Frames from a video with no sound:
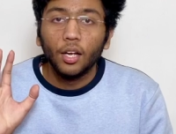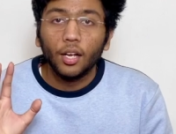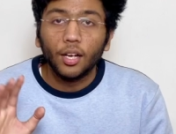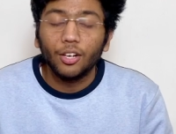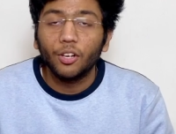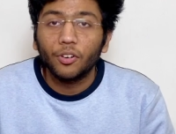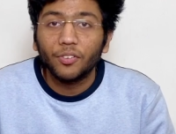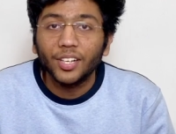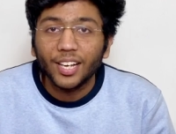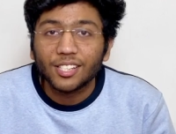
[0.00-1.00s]
हेलो
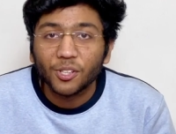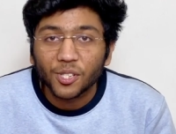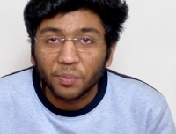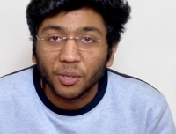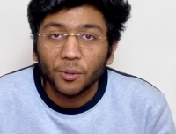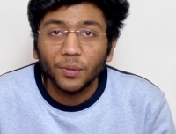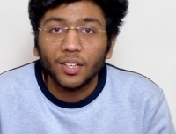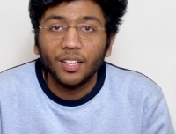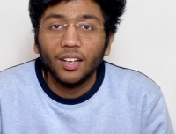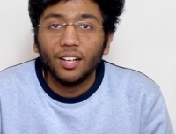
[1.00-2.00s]
एवरीवन कैसे हो सभी
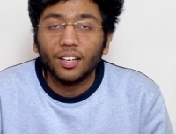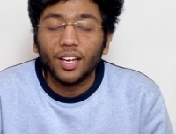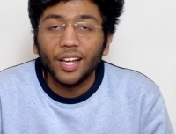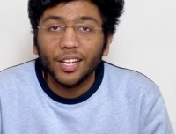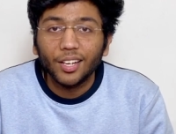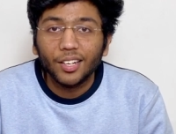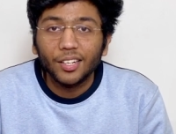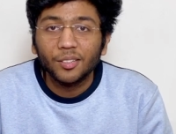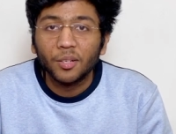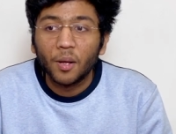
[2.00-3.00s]
लोग यार एक
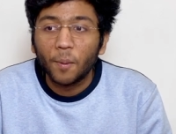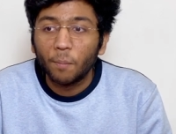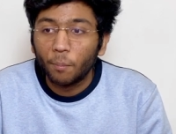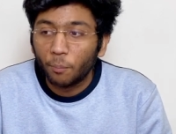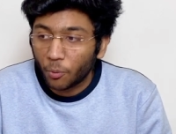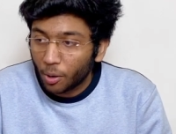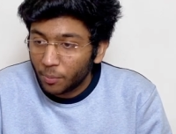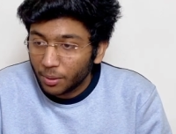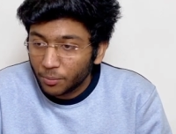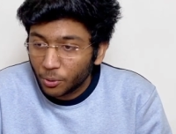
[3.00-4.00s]

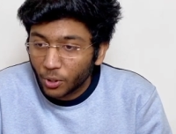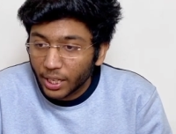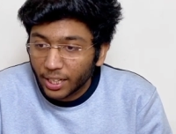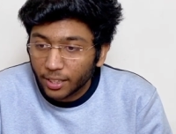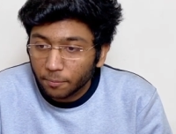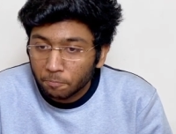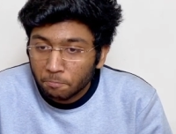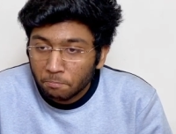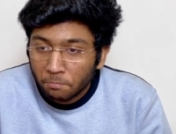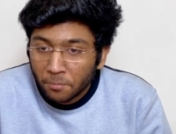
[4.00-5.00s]
प्रॉब्लम हो गई है
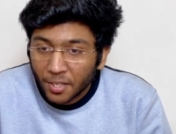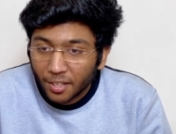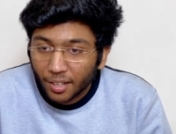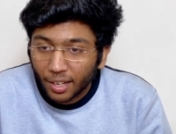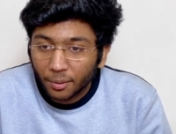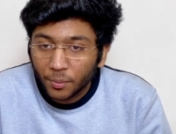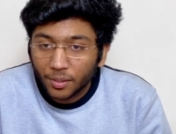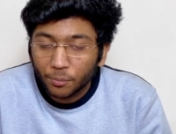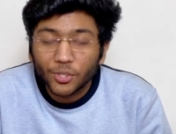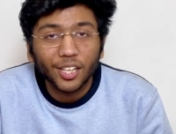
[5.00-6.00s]
अब
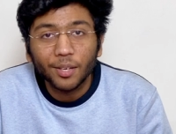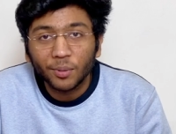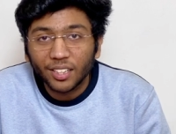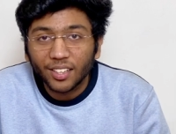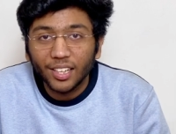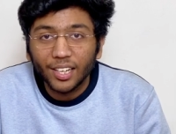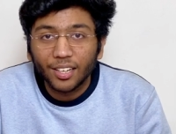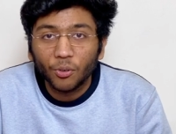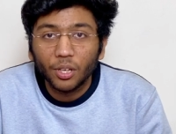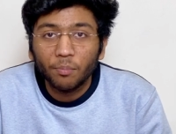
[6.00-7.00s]
मुझे नहीं पता कि ये
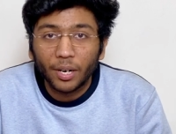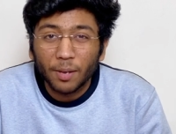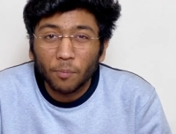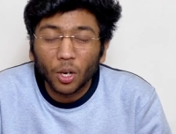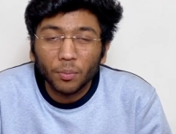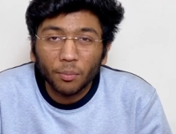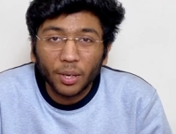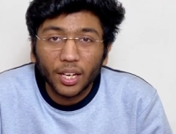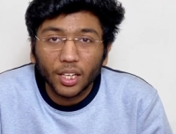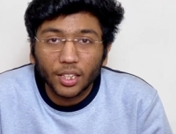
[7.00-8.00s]
कोई बड़ी प्रॉब्लम
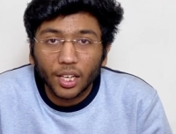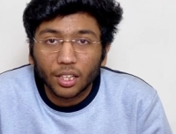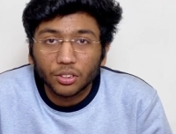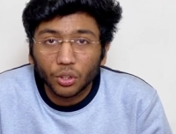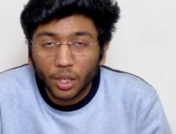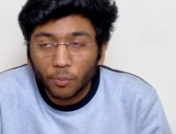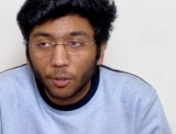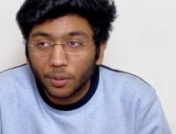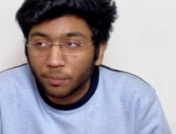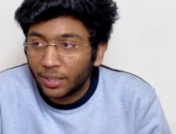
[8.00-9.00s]
है या छोटी
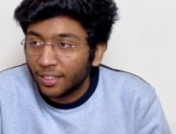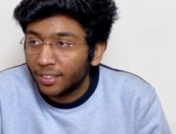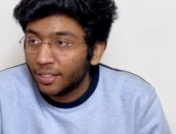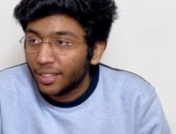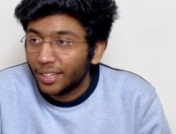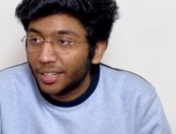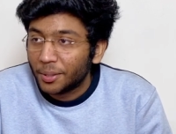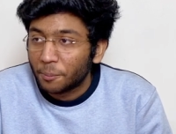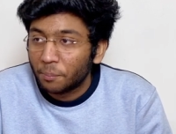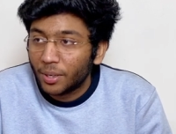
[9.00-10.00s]
प्रॉब्लम है
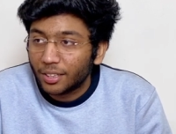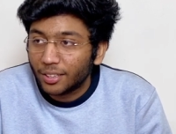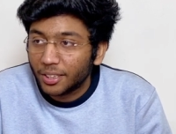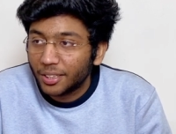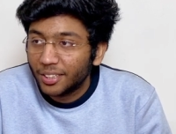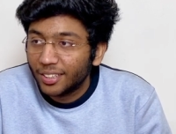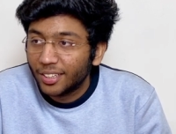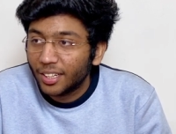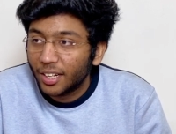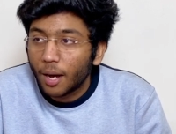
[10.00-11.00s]
बट
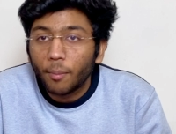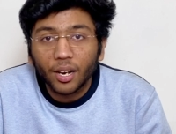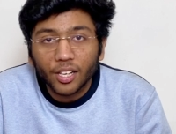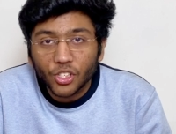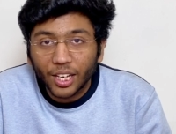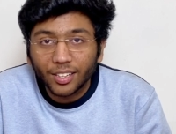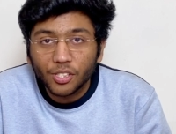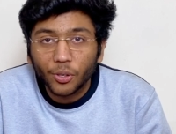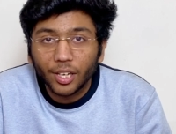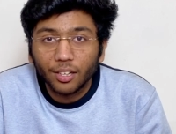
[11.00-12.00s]
हमारा चैनल
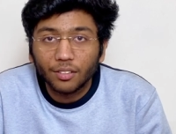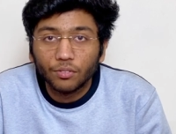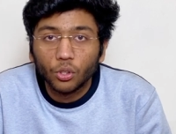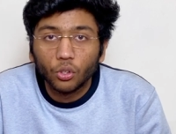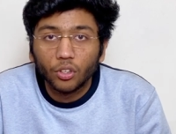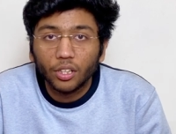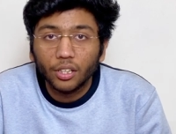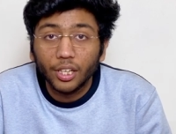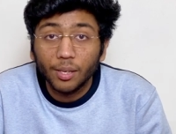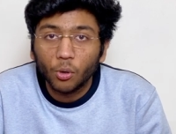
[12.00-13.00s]
जो है वो
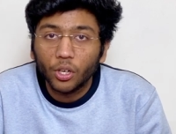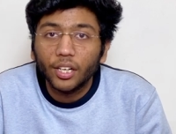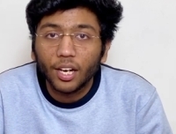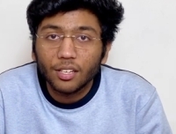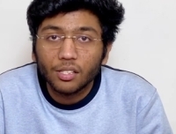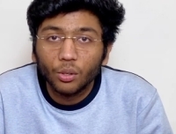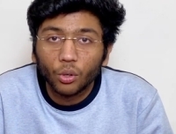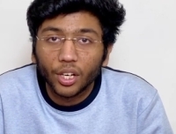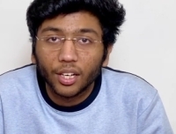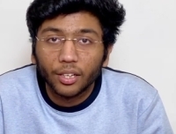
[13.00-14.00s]
डीमोनेटाइज हो
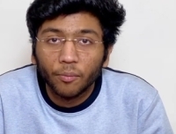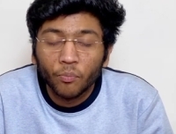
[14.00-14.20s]
गया है